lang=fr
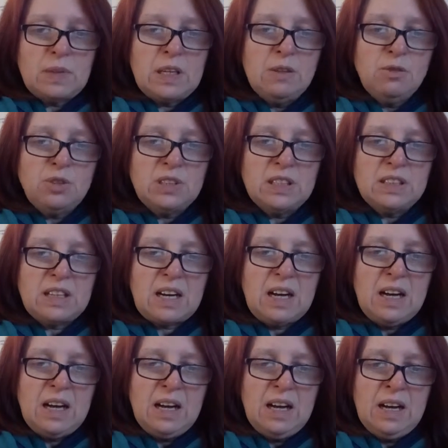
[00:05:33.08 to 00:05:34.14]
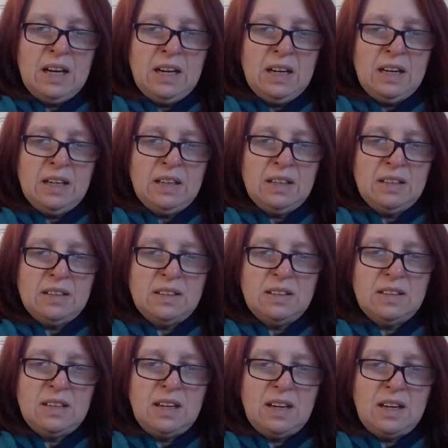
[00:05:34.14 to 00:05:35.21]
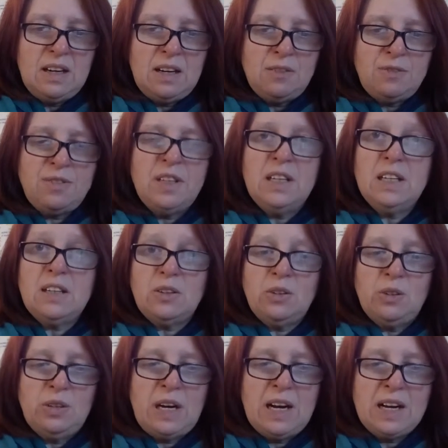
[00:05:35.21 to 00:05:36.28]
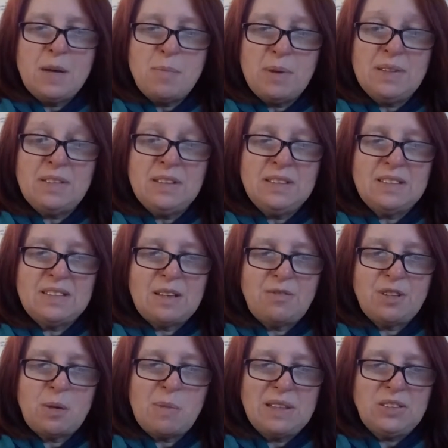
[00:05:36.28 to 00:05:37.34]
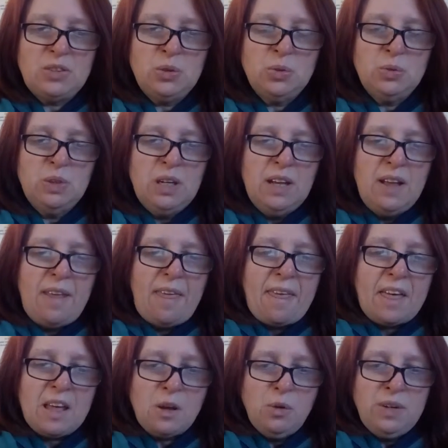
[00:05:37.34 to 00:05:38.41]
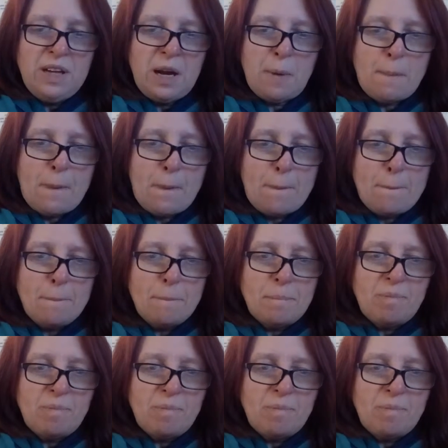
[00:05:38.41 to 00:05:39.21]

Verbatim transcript: qui vous aidera à faire, à répéter cette affirmation régulièrement.